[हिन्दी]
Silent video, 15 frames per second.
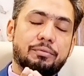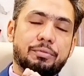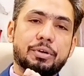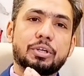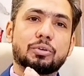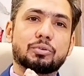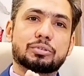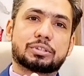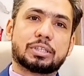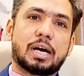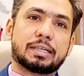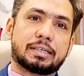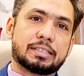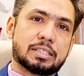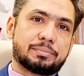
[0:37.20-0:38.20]
वीडियो
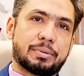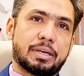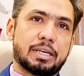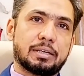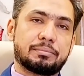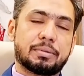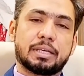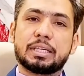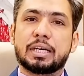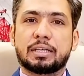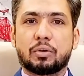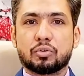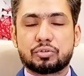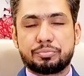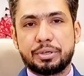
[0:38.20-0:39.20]
स्टार्ट करने से पहले मैं ये
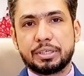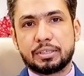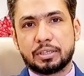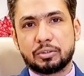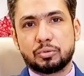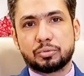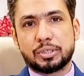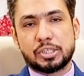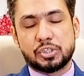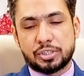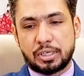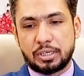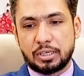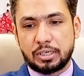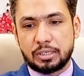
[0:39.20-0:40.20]
अनाउंसमेंट कर दूँ कि इन
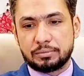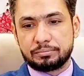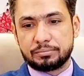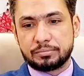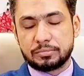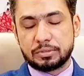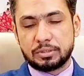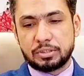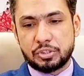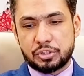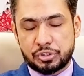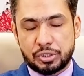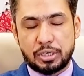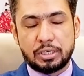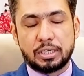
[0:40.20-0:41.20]

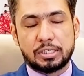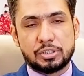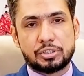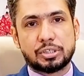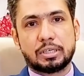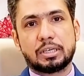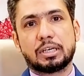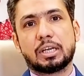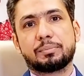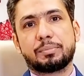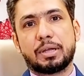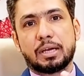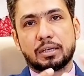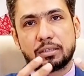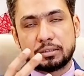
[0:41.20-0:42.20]
इंशाल्लाह इन शाला
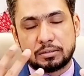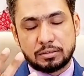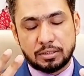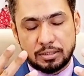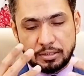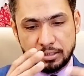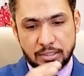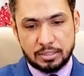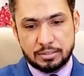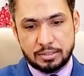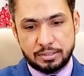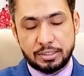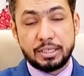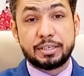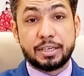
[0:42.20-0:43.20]
पाक अगर
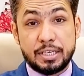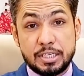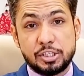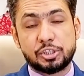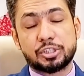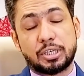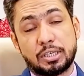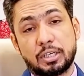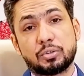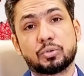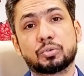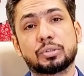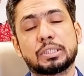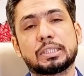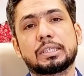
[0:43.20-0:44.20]
ज़िंदगी रही इन तो
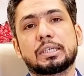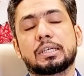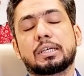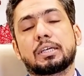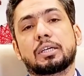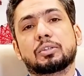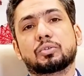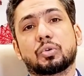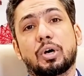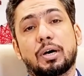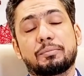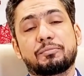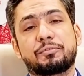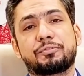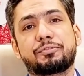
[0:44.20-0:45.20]
तो
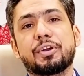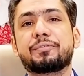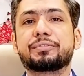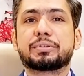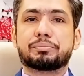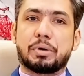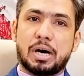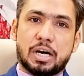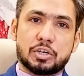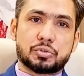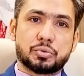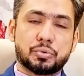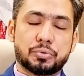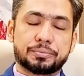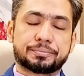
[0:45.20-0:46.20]
हम फिफ्थ मार्च
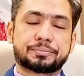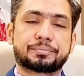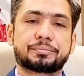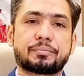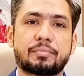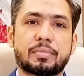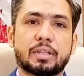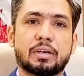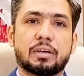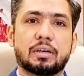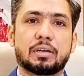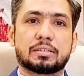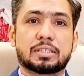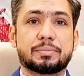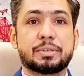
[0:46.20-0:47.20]
को
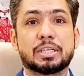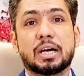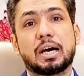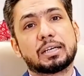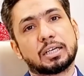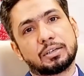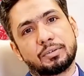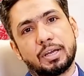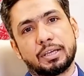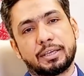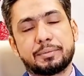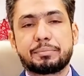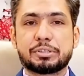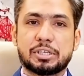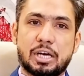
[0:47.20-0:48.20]
आ, सेमिनार
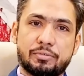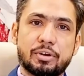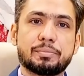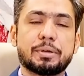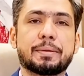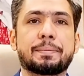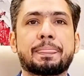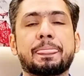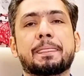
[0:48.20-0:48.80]
करवाएंगे पेशावर में